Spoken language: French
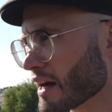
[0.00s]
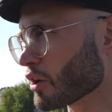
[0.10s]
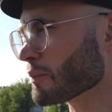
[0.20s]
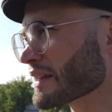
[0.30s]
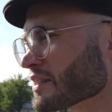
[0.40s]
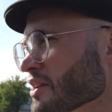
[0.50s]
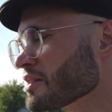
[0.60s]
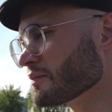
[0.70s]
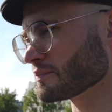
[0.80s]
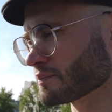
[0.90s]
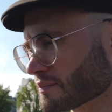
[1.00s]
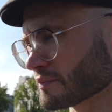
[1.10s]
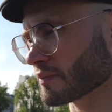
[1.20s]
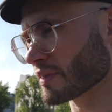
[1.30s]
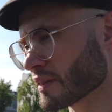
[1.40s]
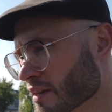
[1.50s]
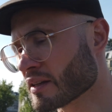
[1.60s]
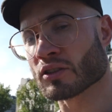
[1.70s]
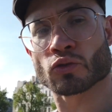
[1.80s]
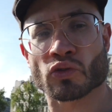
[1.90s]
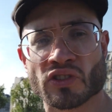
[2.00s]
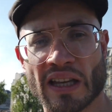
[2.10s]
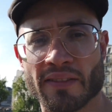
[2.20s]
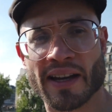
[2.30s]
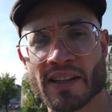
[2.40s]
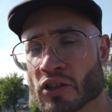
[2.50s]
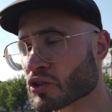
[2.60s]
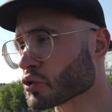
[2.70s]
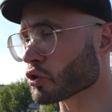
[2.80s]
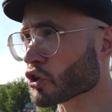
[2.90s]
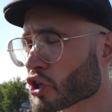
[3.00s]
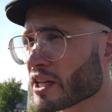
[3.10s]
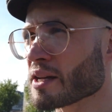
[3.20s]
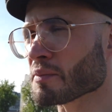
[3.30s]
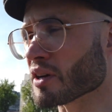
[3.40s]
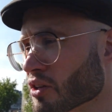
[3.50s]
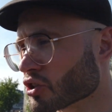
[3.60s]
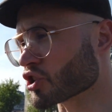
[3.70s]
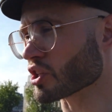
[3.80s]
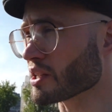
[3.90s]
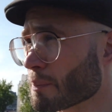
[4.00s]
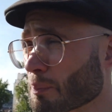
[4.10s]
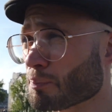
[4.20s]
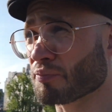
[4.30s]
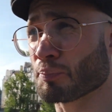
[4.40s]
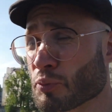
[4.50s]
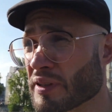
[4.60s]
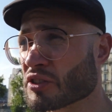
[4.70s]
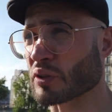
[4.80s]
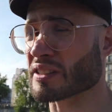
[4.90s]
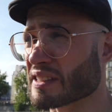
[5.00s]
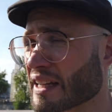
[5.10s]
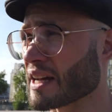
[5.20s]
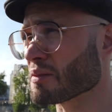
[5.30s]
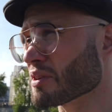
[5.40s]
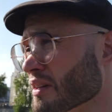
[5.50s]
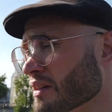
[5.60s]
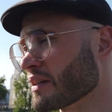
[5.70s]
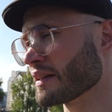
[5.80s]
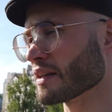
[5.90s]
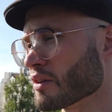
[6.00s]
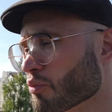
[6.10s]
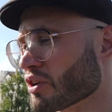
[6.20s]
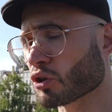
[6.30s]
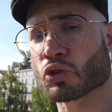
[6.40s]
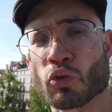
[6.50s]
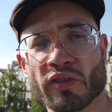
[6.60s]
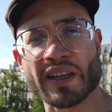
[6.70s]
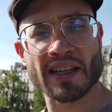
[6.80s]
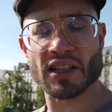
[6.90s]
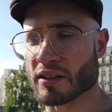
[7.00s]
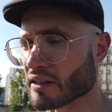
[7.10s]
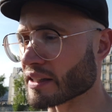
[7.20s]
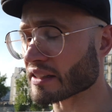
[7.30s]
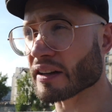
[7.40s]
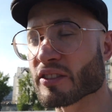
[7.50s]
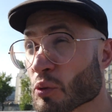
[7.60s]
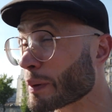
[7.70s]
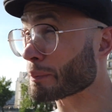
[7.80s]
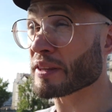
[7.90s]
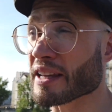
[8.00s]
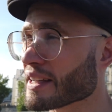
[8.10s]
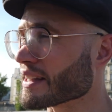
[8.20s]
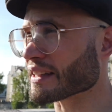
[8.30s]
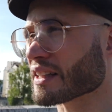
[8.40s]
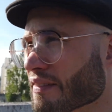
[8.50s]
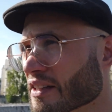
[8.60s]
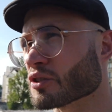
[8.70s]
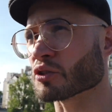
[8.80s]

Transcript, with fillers: Alors maintenant, tout ce travail sur le golem, je l'ai publié sur Instagram. Vous pouvez le retrouver, euh, il y a un travail de papier, il y a un travail